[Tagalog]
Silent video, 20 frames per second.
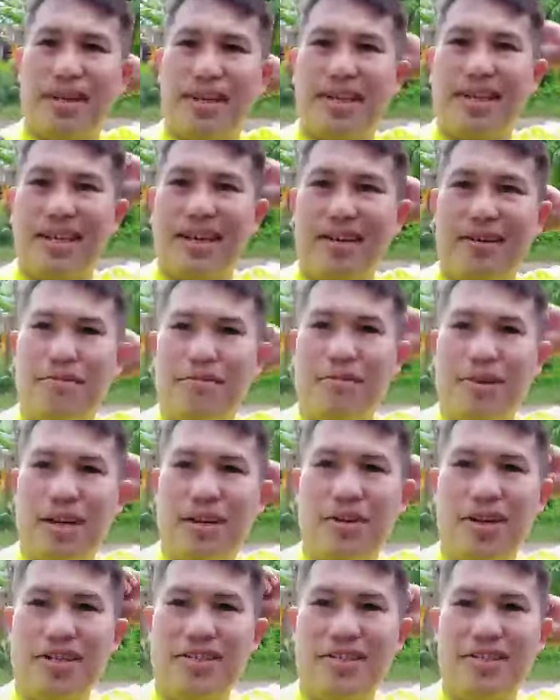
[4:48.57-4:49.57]
magandang
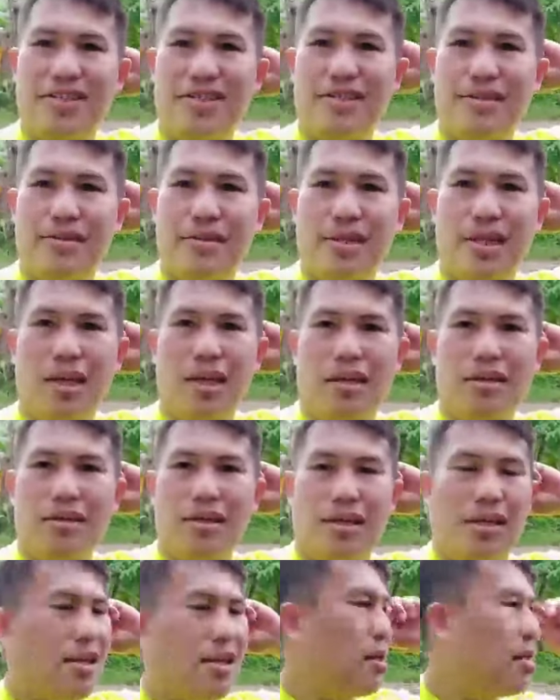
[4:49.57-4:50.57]
ano guys.
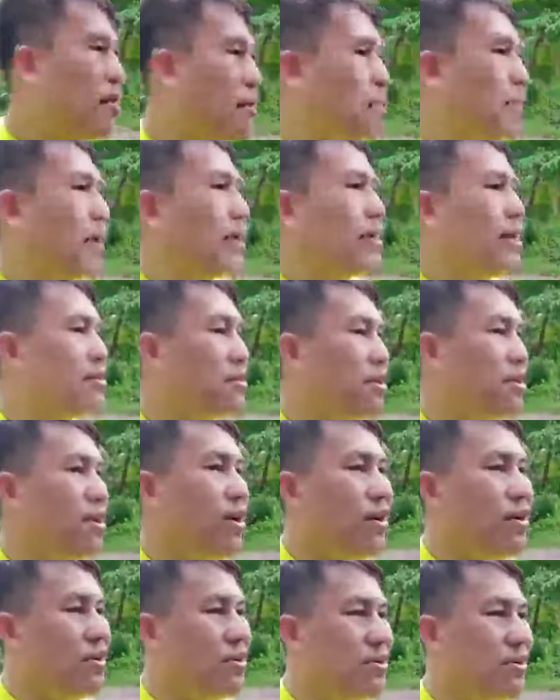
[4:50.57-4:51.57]
Iba-vlog na to
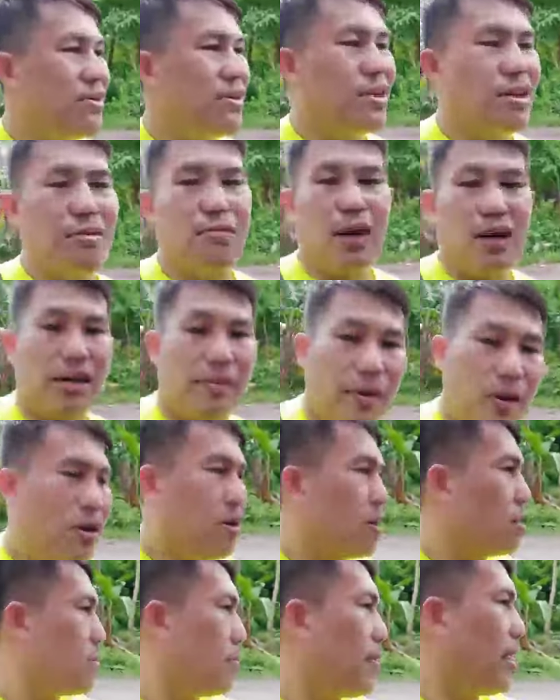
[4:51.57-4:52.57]
nito. Nag-vlogger ako,
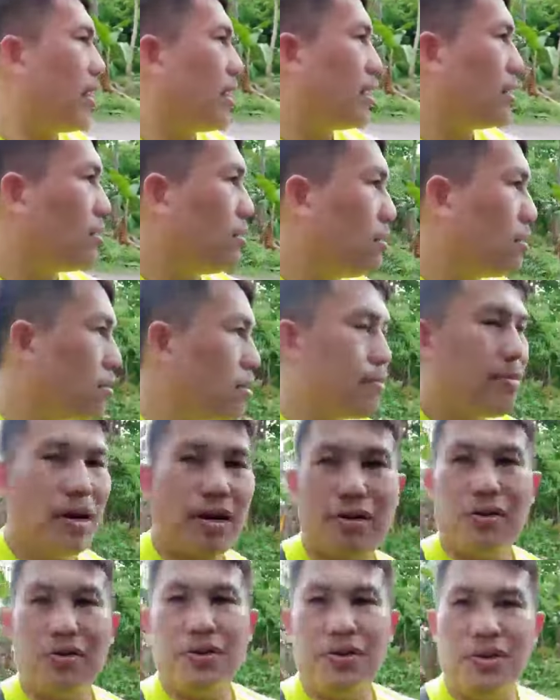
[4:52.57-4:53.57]
nag ko,
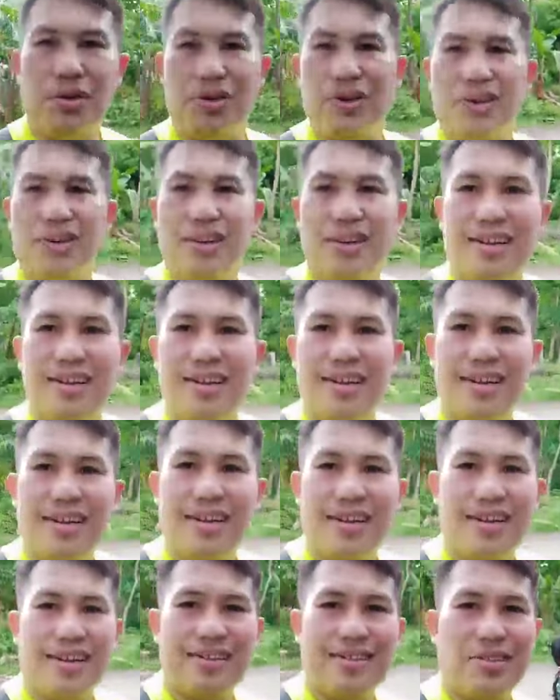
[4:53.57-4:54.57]
nag ko.
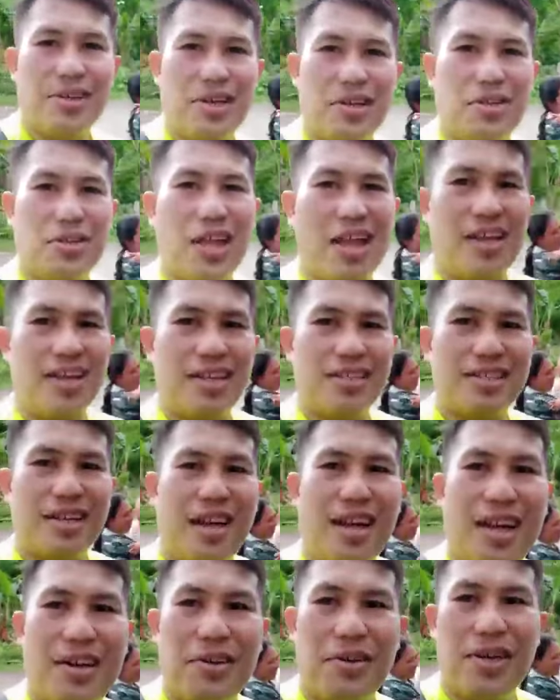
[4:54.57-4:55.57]
So dito tayo guys
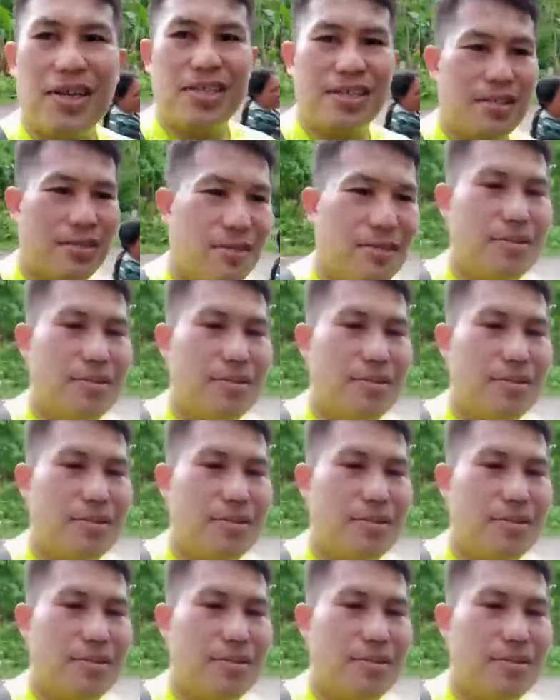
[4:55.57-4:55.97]
sa ano guys,